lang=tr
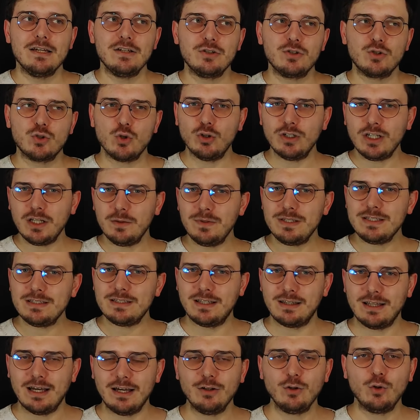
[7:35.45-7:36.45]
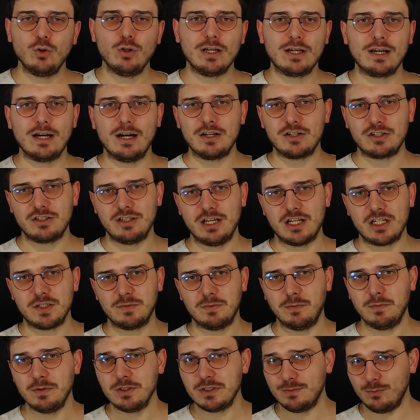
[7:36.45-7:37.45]
e, şöyle bir senaryo ile
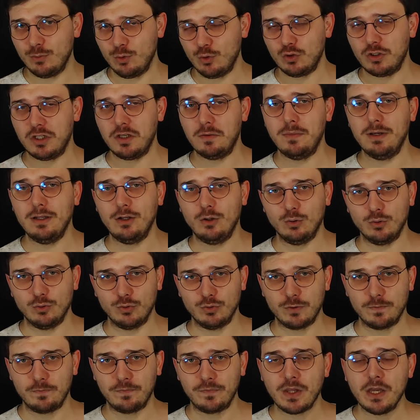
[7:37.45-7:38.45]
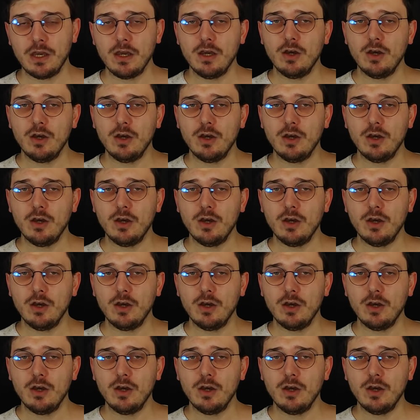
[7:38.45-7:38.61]
karşılaşmamız muhtemel olur.